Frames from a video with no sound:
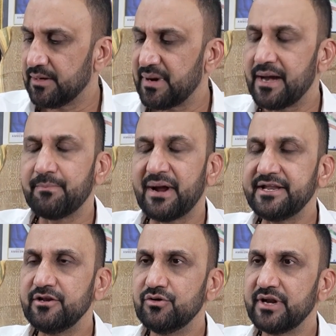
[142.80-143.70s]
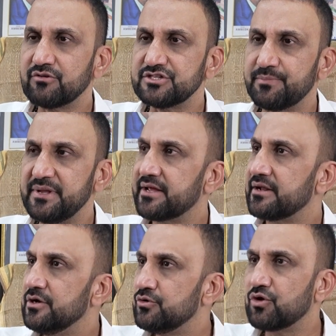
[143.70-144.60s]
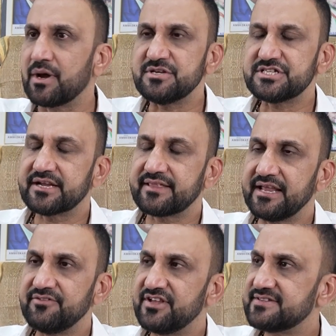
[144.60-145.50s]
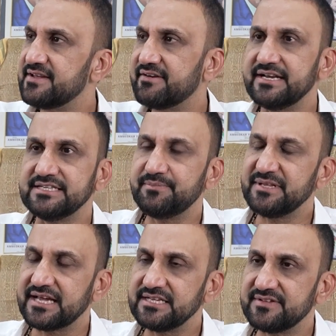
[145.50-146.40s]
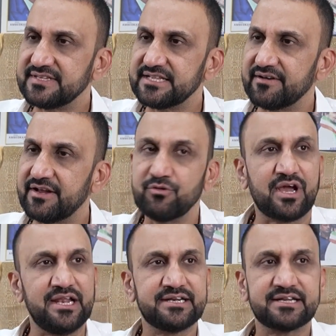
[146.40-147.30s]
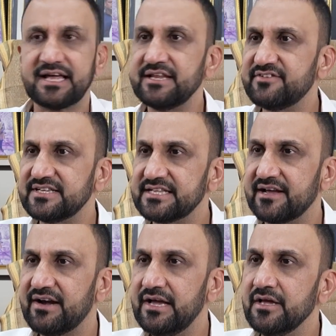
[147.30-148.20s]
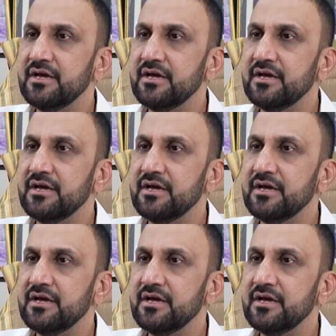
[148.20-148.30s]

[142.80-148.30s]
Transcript: మా పార్టీలో నాకు చెప్పినారు నువ్వు కమిషనర్ తారీఫ్ చేసినావా డీజీపీ తారీఫ్ చేసినావా నువ్వు కలెక్టర్ తారీఫ్ చేసినావా